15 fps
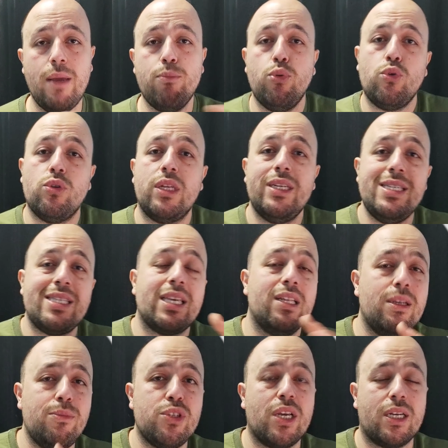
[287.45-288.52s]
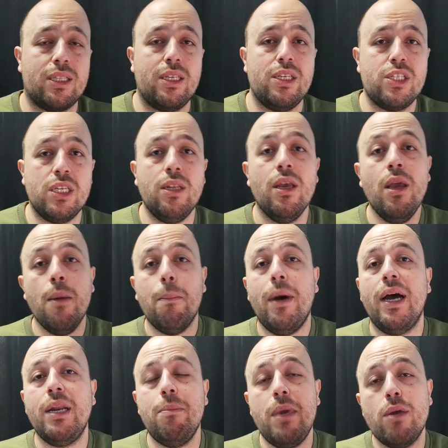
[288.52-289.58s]
E bunu da risk alamayacakları için
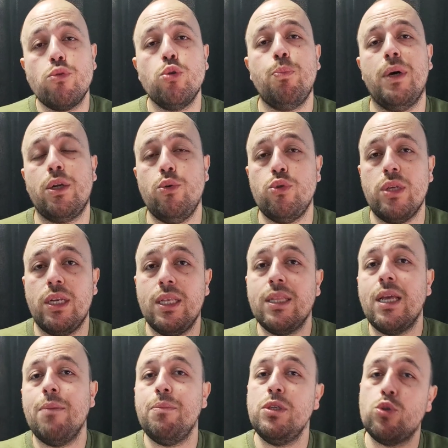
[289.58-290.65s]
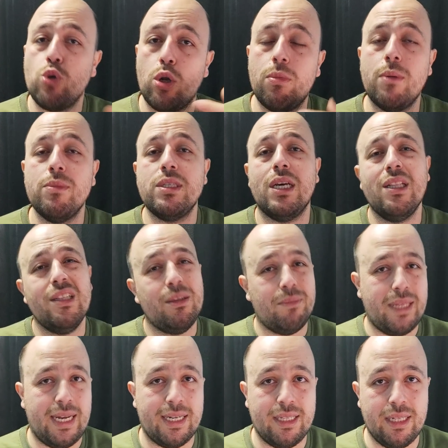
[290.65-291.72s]
bari mevcut para üzerinden biz çorbamızı alalım
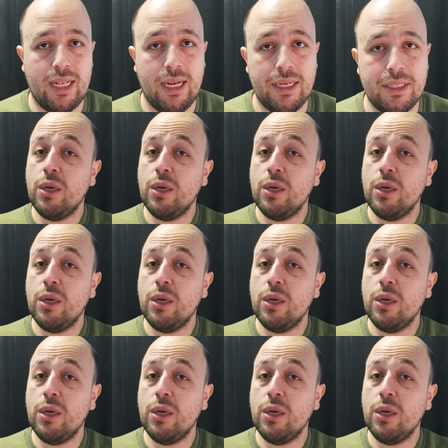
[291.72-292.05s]
derdindeler.